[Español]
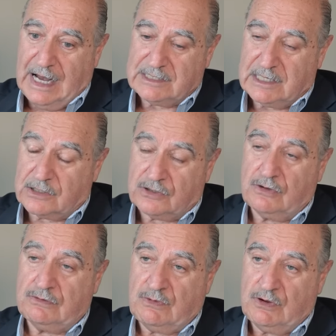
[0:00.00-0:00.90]
hacer
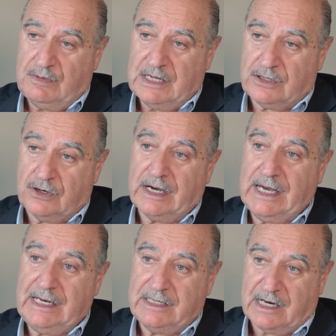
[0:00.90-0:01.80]
todo un movimiento
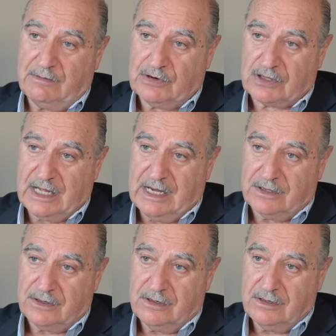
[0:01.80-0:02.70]

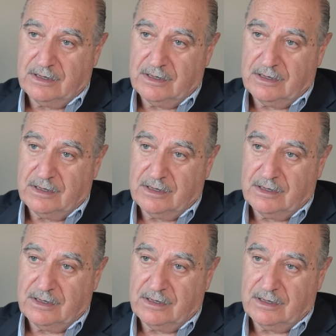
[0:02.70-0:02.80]
transportado...